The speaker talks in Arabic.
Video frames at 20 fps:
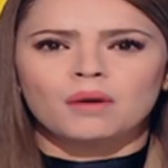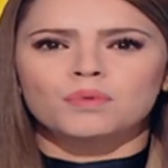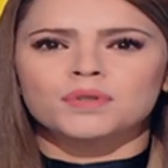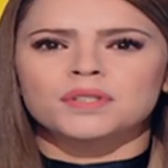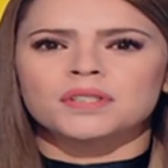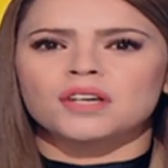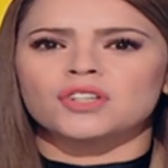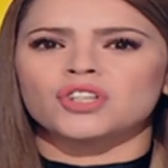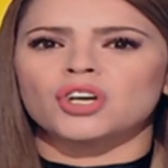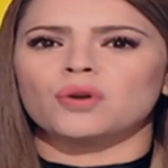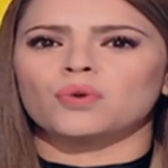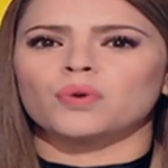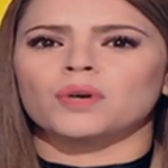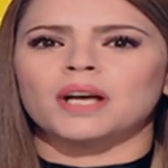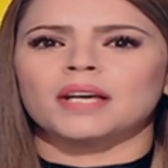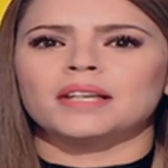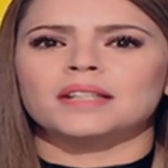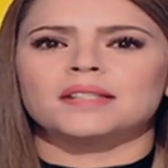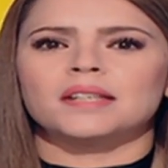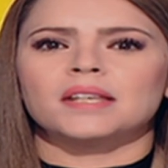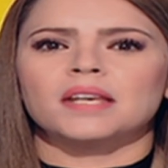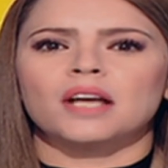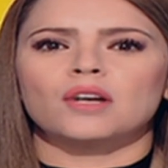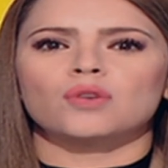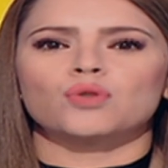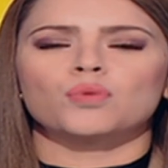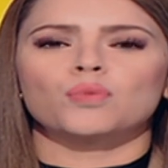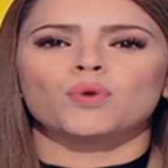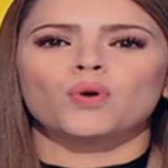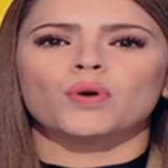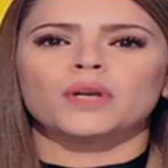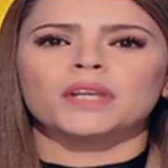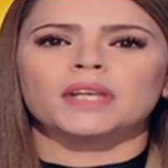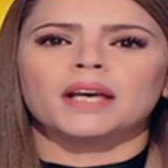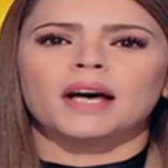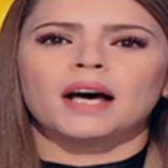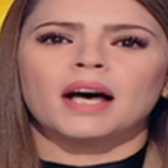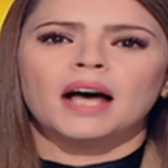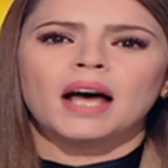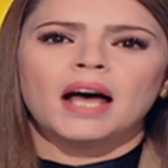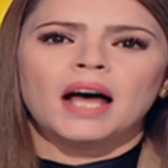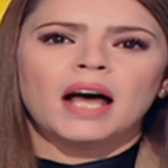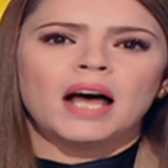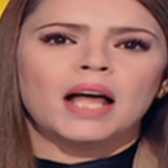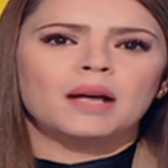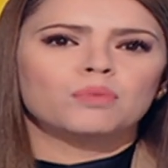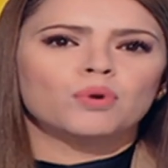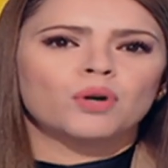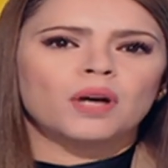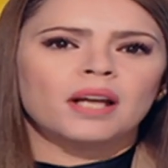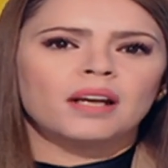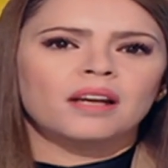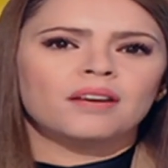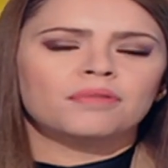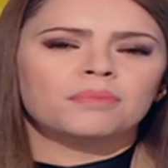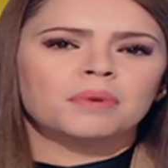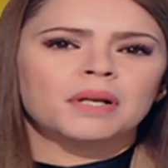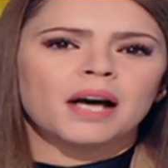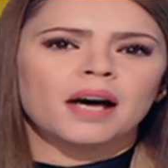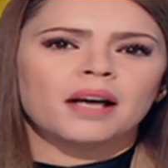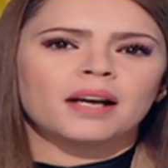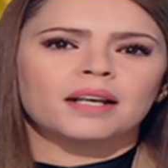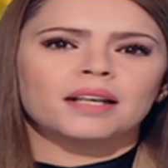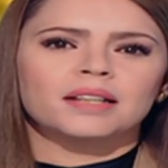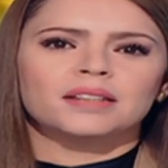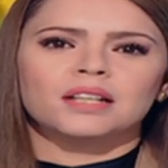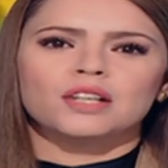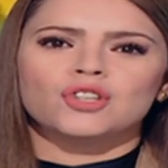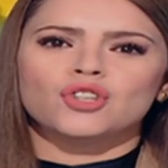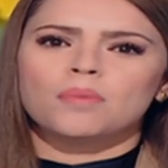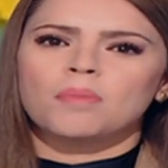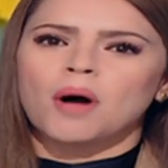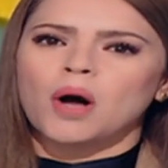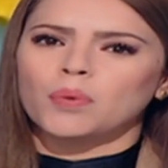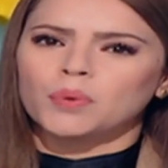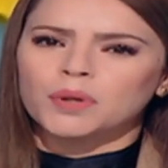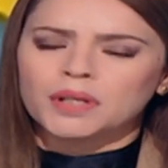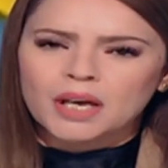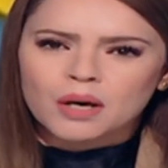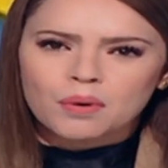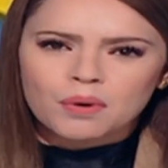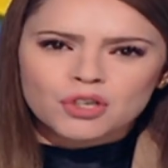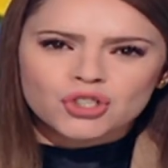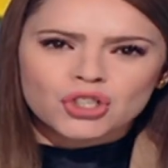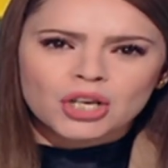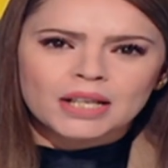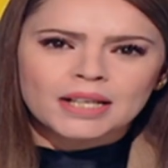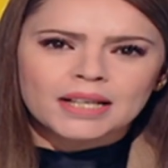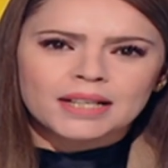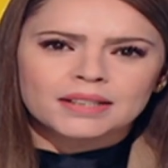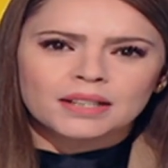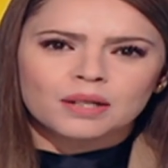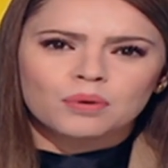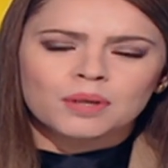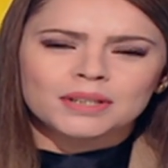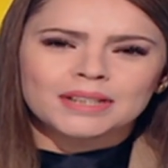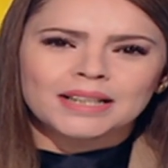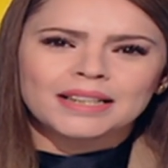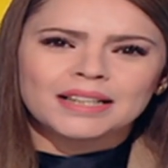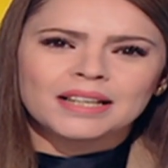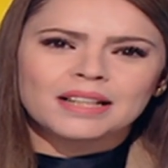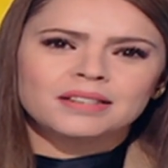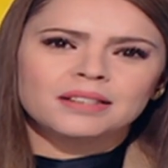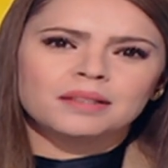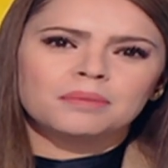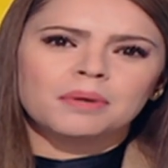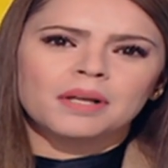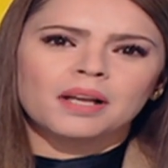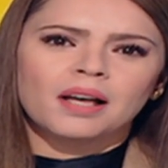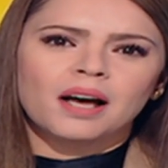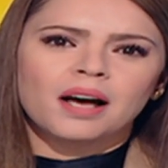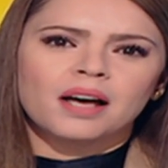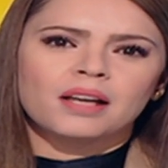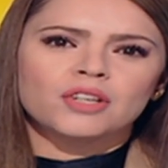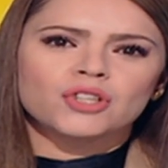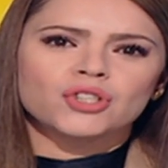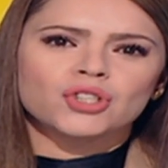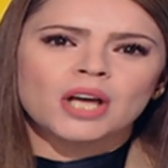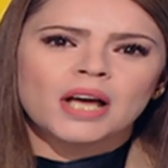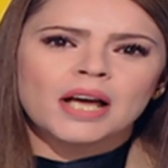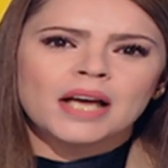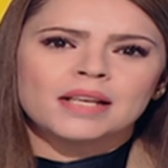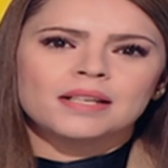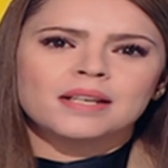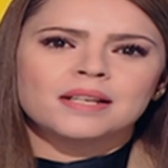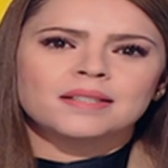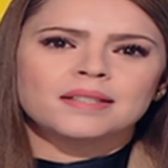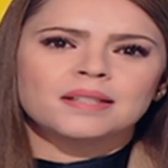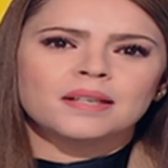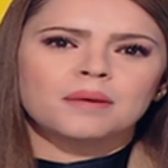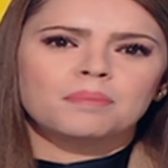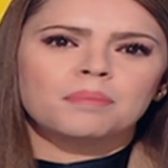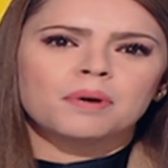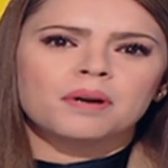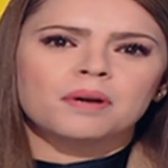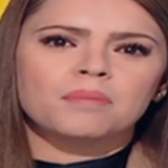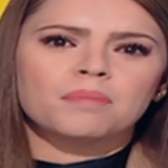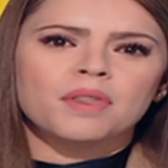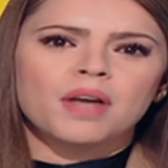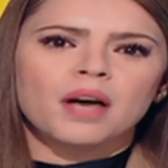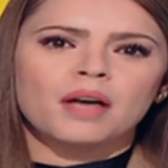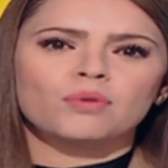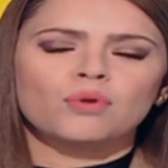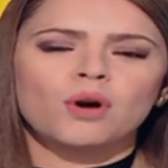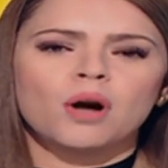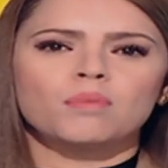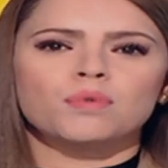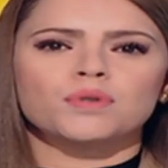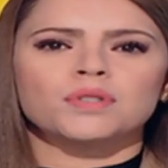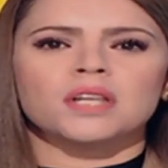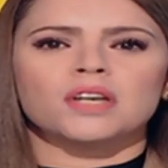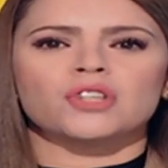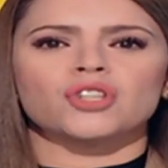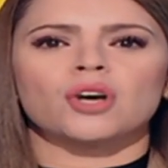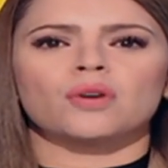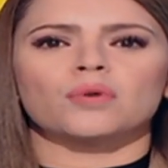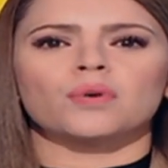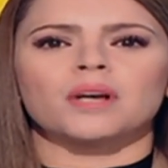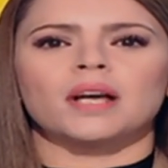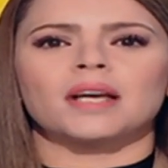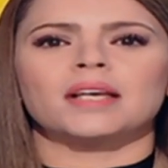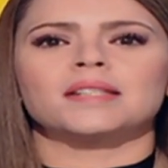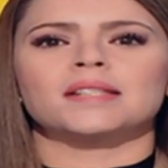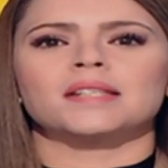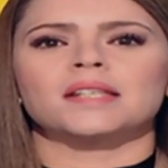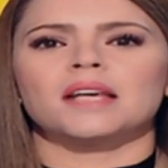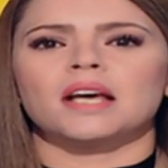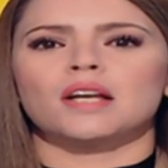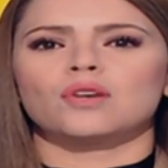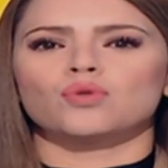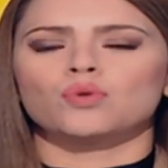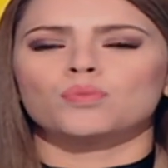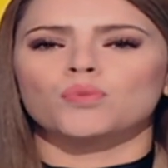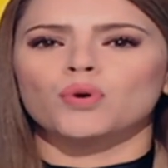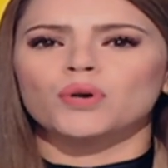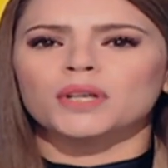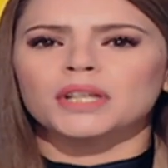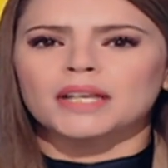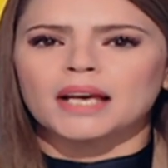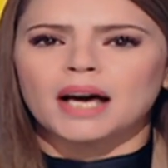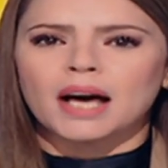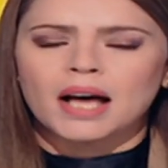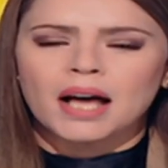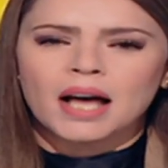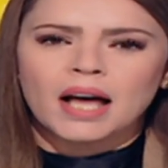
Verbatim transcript: مستشار رئيسي الجمهورية المكلف بالحركة الجمعوية والجالية الوطنية بالخارج نزيه بن رمضان ومستشار رئيسي الجمهورية